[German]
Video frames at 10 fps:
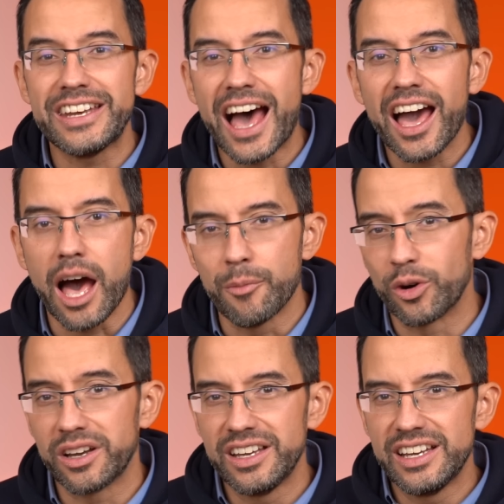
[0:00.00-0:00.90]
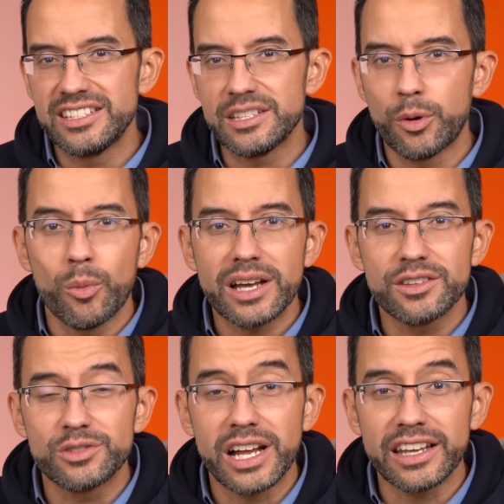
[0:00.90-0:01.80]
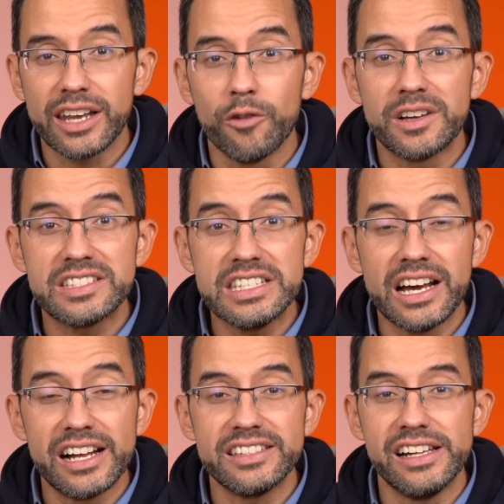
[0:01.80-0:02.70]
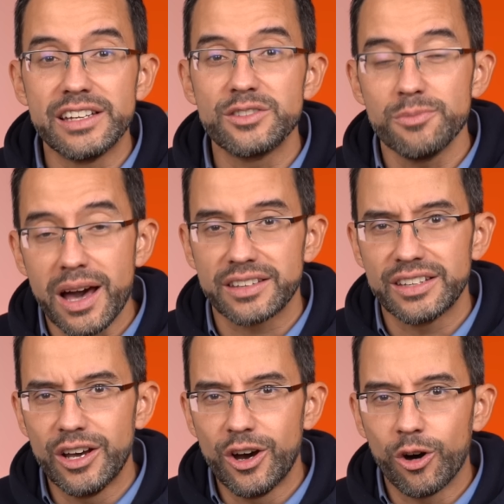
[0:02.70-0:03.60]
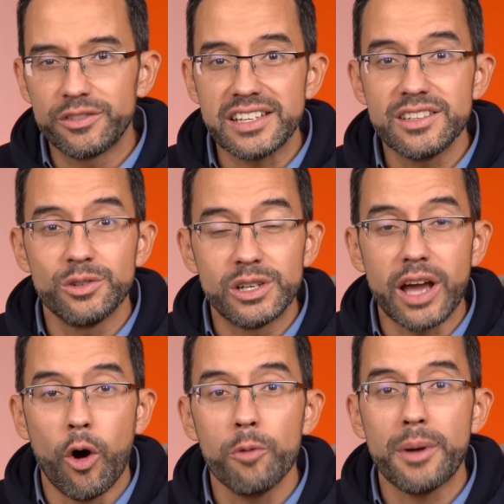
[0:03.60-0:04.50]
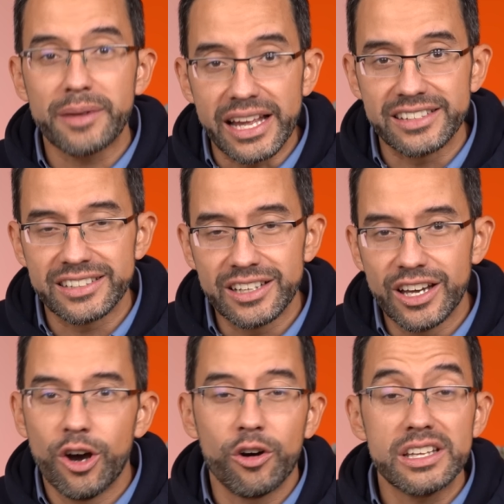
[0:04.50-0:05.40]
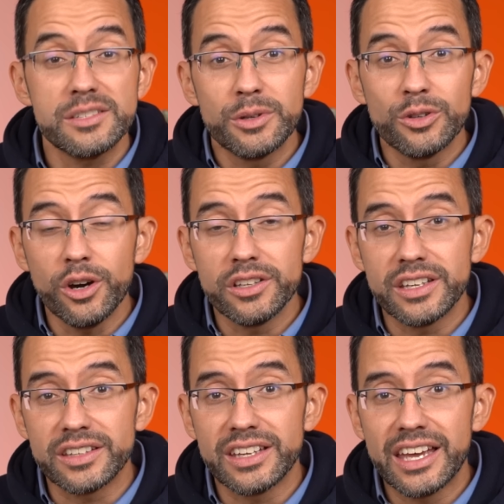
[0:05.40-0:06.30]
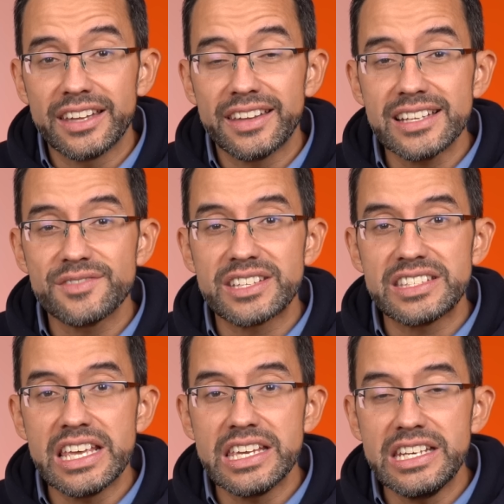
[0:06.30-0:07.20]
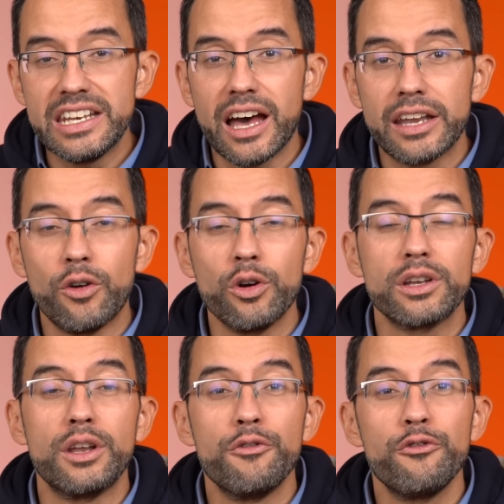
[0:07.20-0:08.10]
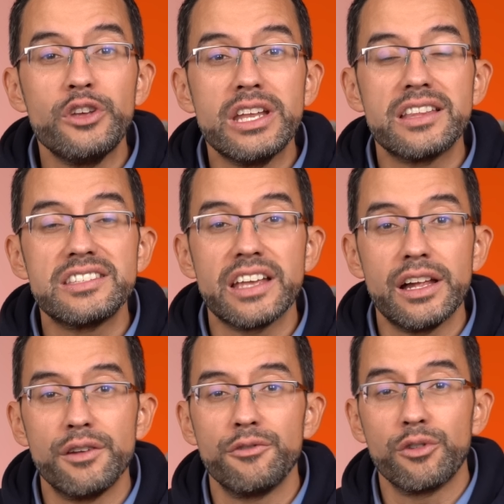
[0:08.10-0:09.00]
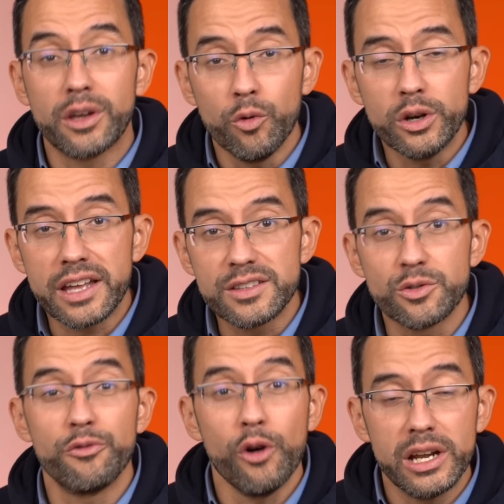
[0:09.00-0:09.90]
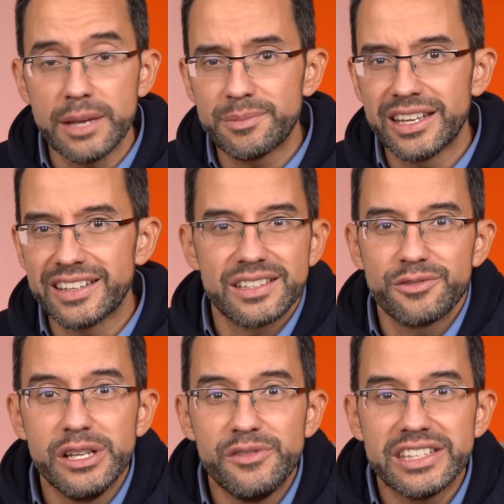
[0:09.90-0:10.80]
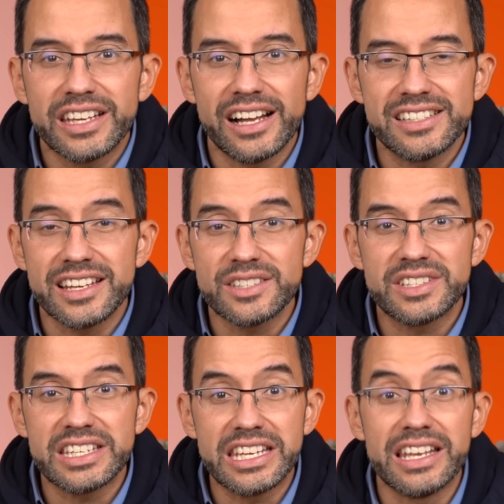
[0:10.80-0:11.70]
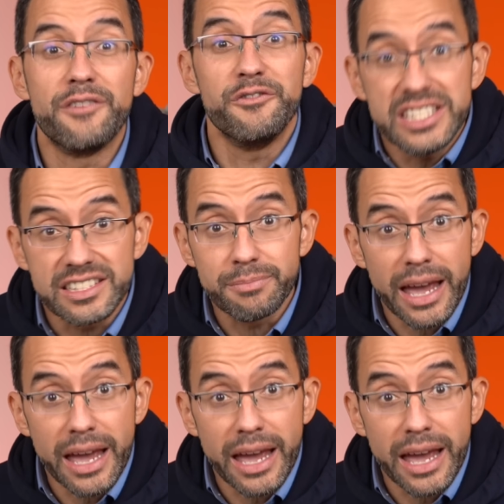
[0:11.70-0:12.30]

Nachahmung. Sie beobachten total genau, was ihr als Eltern so macht und das natürlich auch beim Geld. Und das bedeutet, das, was ihr ihnen an euren finanziellen Gewohnheiten so vorlebt, das ist viel wichtiger als das, was ihr ihnen an Wissen